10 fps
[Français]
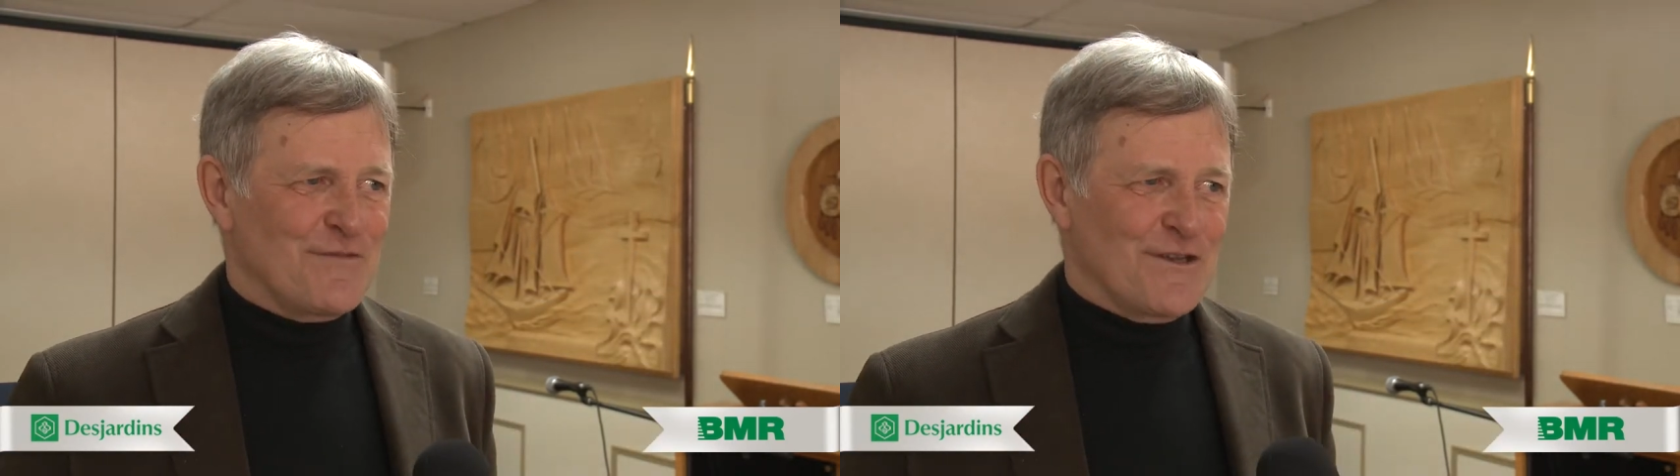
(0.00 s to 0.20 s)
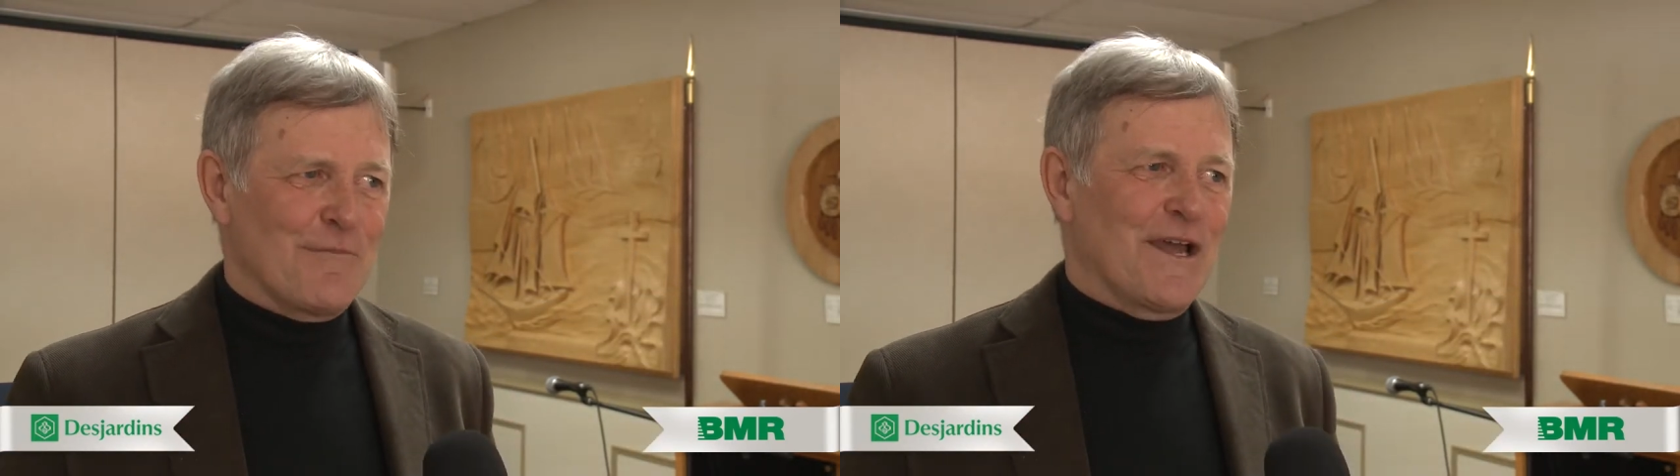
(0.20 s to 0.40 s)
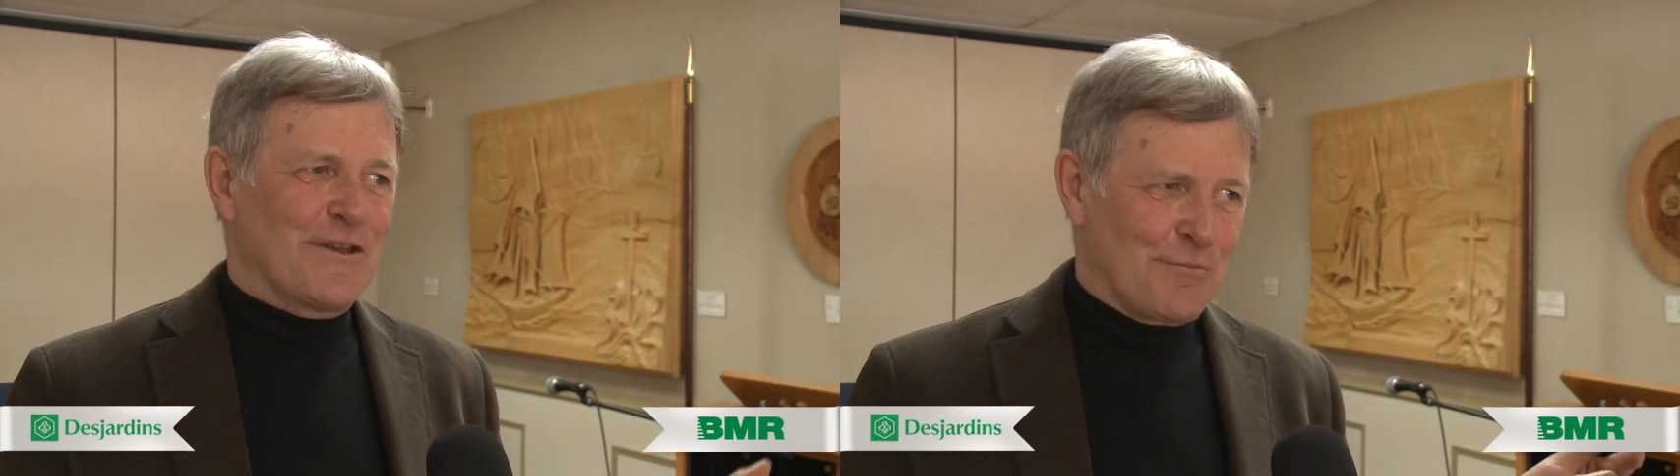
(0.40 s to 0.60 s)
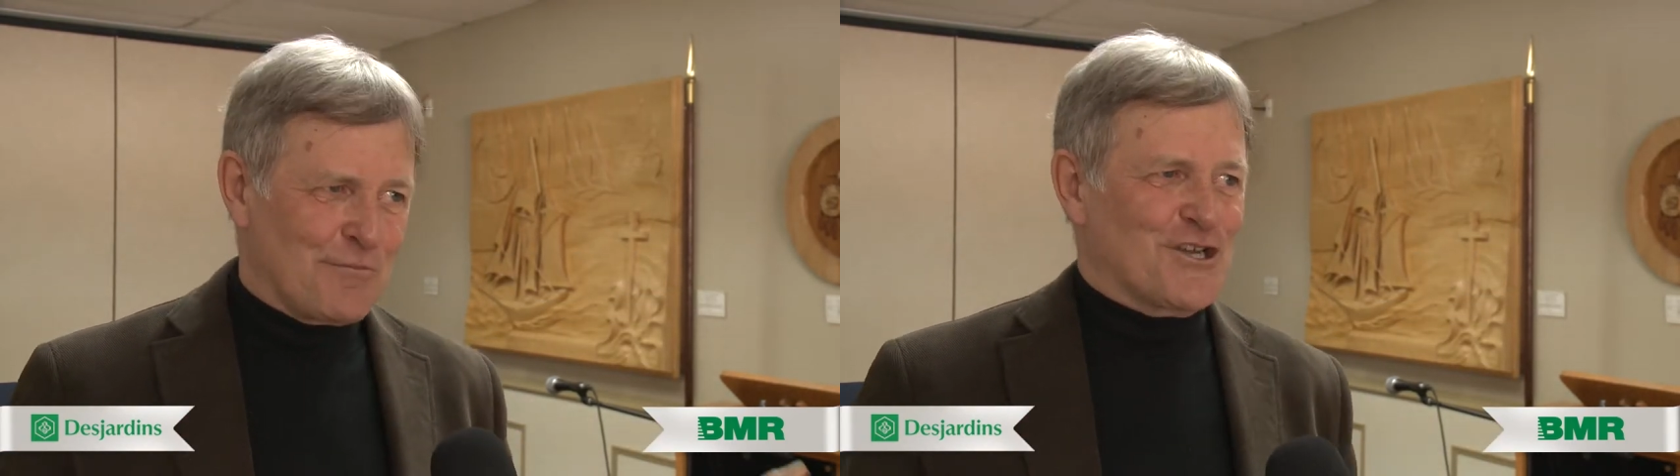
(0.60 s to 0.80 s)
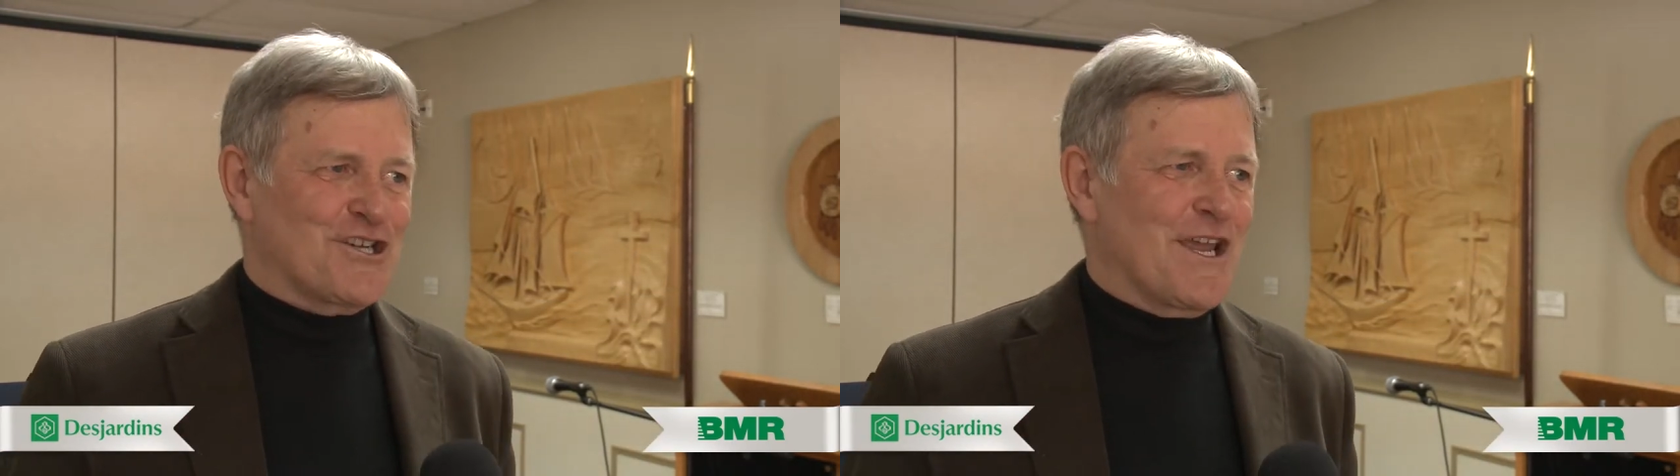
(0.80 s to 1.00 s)
Puis là, ben, notre
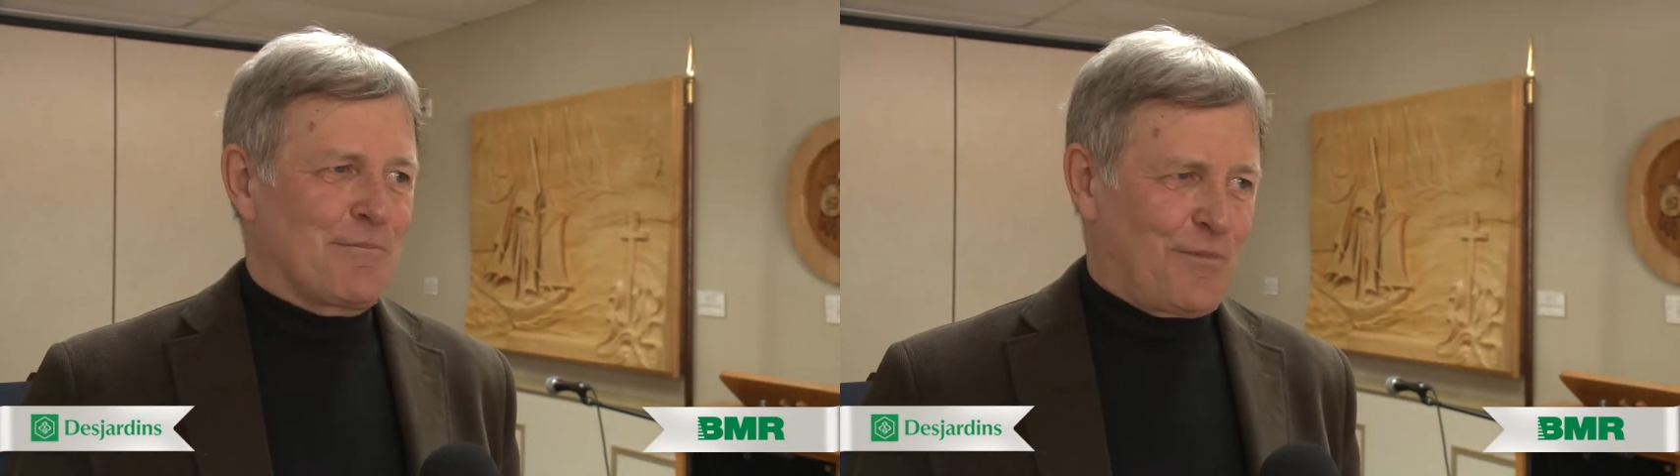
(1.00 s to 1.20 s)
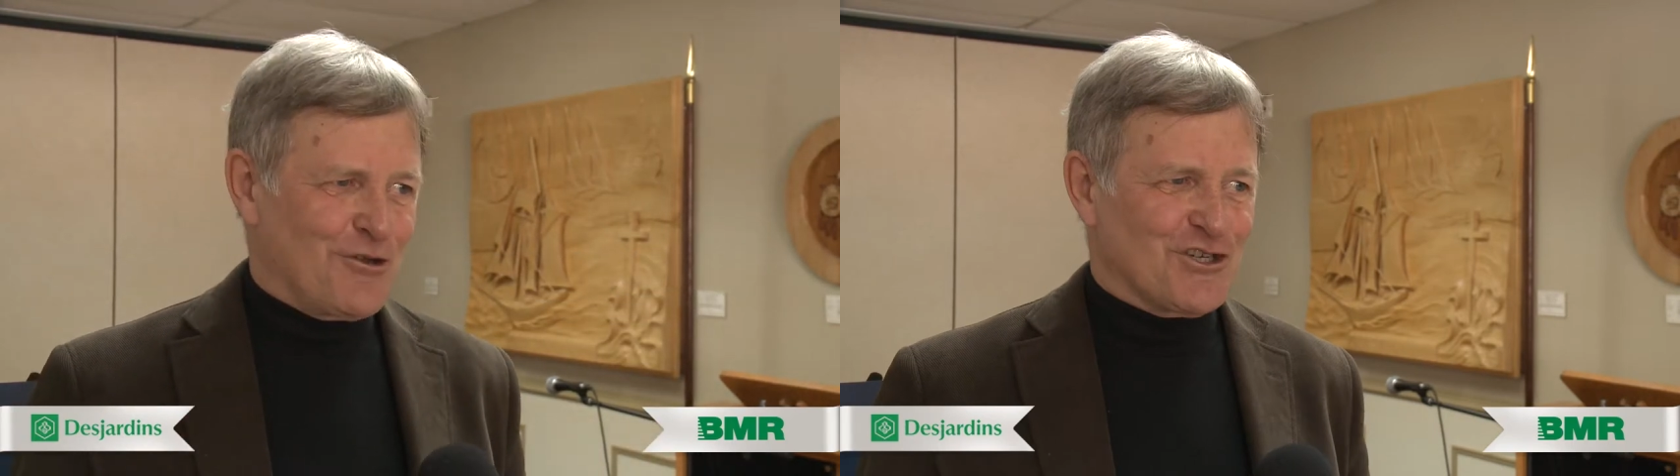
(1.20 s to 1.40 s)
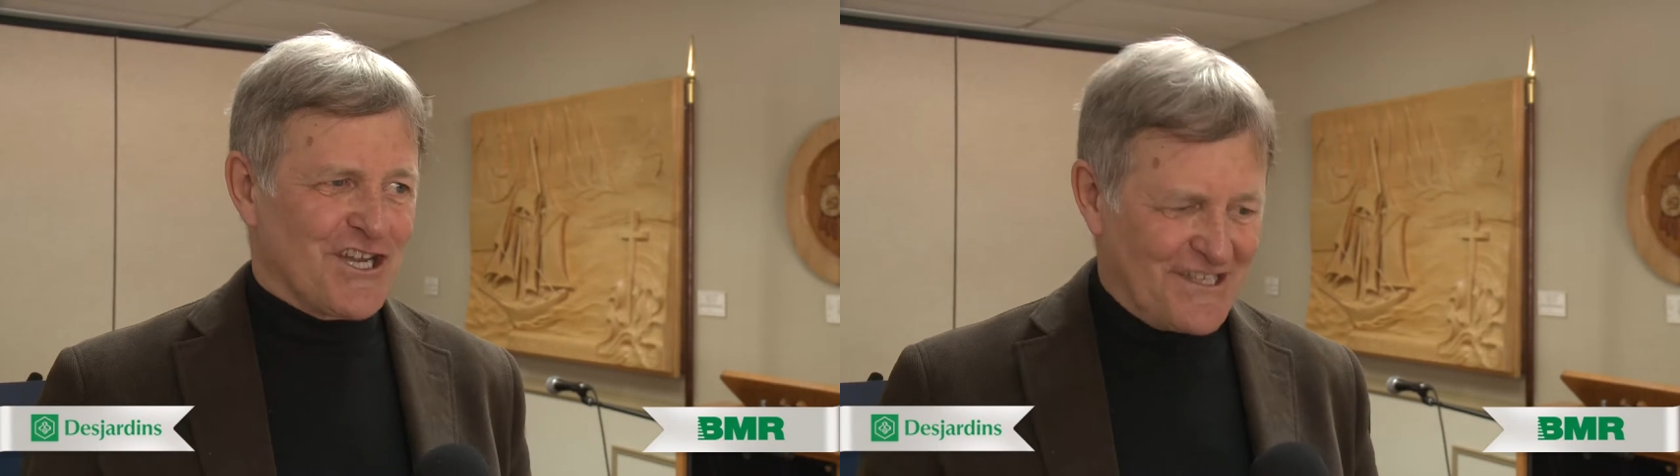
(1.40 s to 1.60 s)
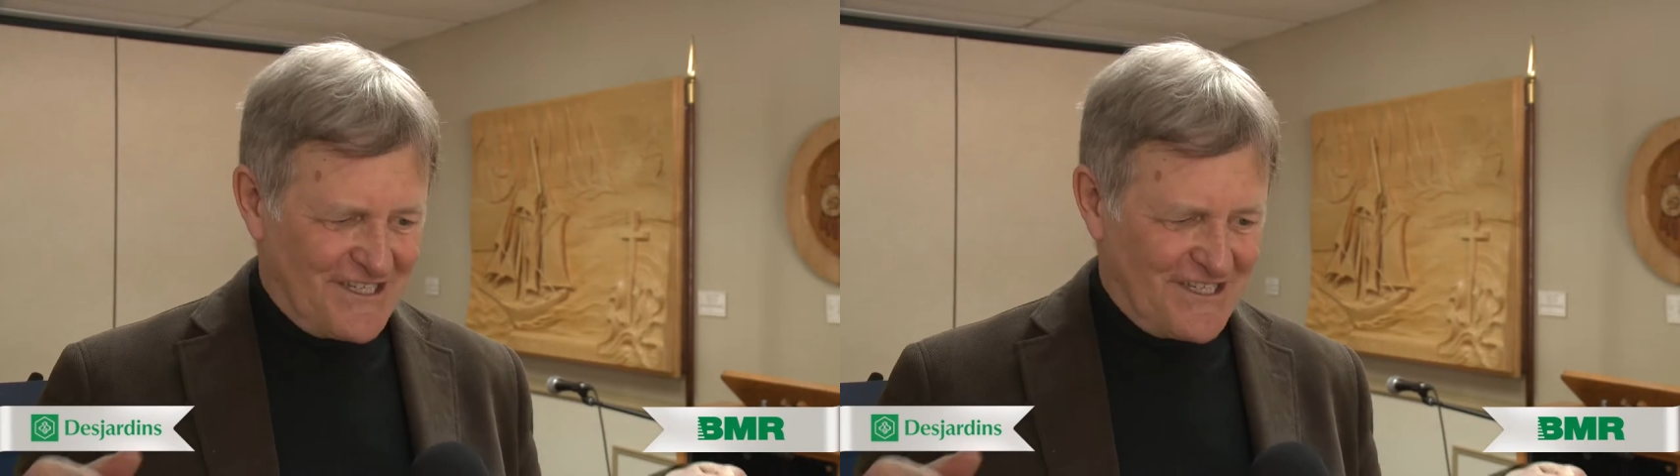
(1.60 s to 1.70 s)
prochain projet,